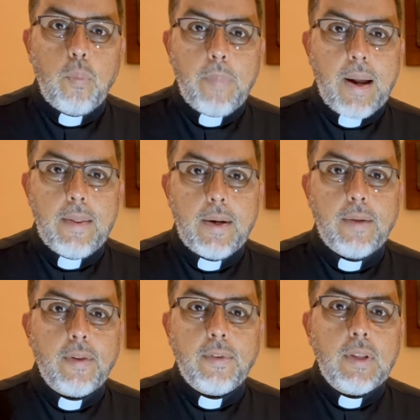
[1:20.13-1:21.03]
padres,
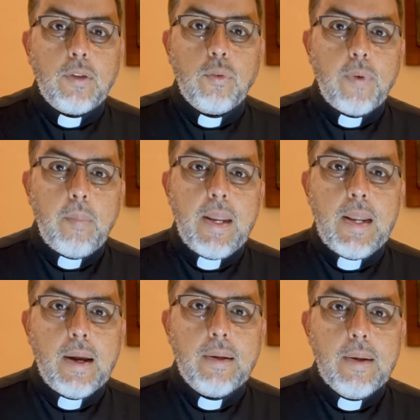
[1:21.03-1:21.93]
necesita de su
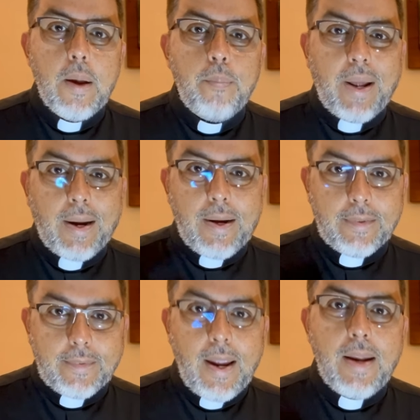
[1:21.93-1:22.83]
familia para
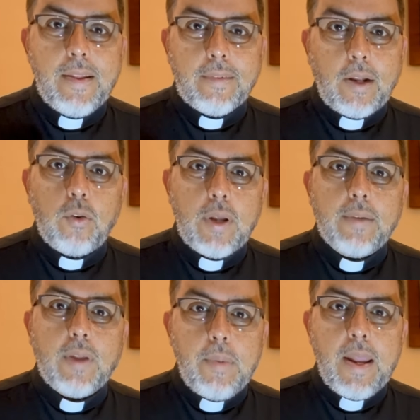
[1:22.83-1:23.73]
crecer y
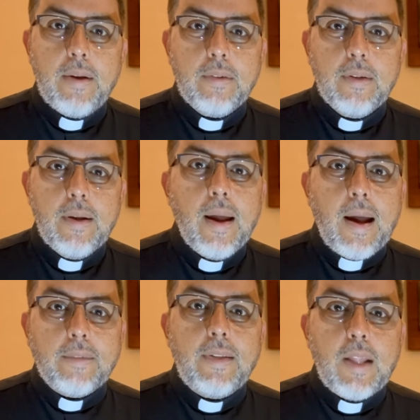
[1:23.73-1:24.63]
desarrollarse bien,
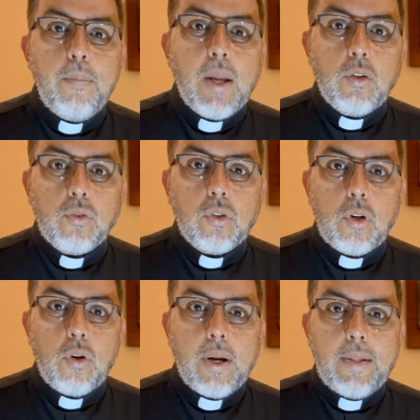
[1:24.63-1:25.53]
así también nosotros
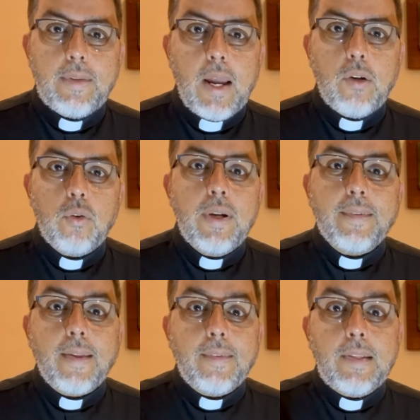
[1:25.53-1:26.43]
los cristianos
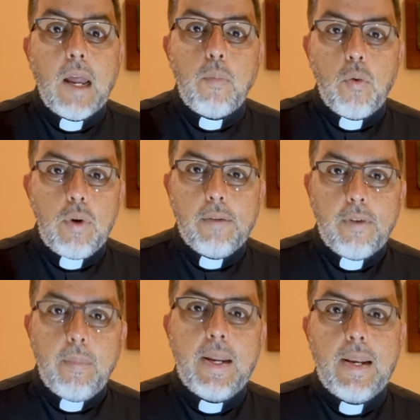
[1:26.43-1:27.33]
necesitamos una
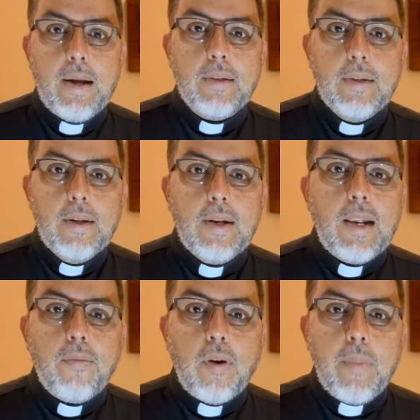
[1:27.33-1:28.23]
familia,
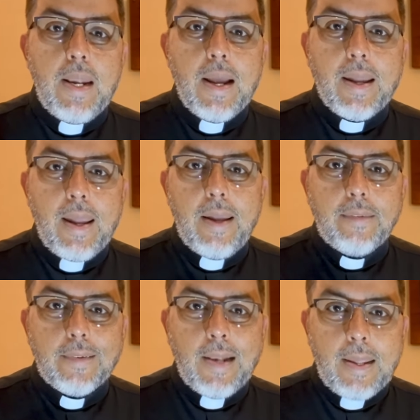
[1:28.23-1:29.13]
la familia que
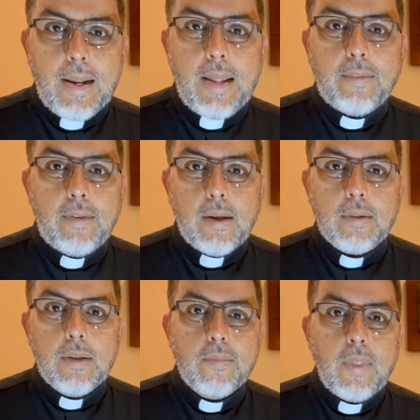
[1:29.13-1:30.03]
es la iglesia
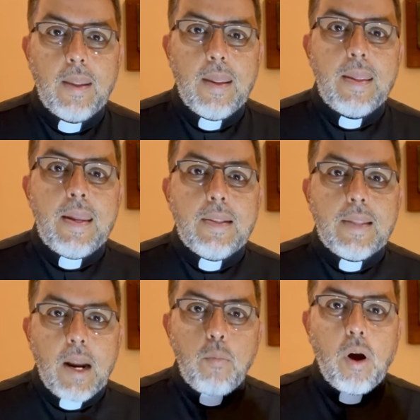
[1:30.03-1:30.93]
y
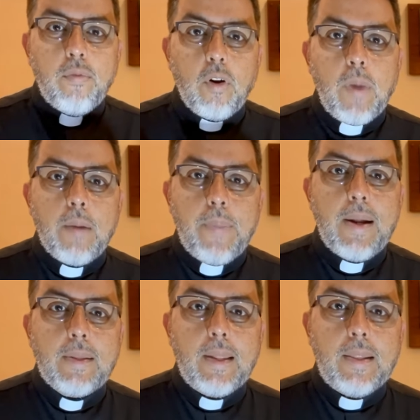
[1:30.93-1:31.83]
entramos a formar
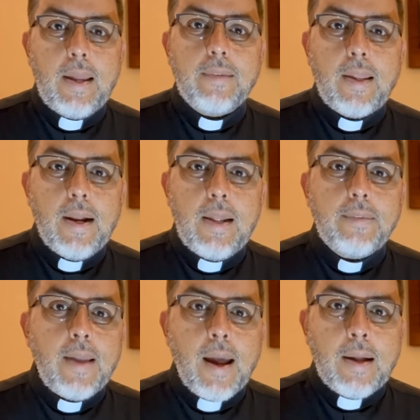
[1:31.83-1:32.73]
parte de esa
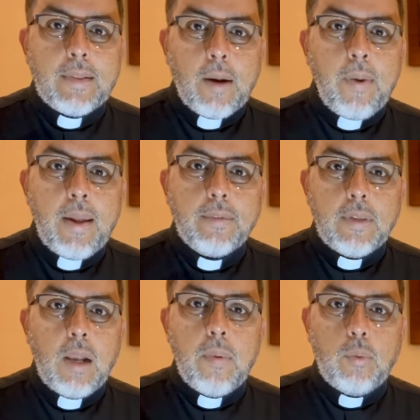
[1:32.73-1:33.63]
iglesia a través
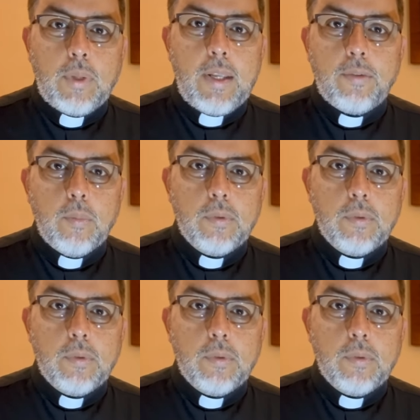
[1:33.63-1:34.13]
del bautismo.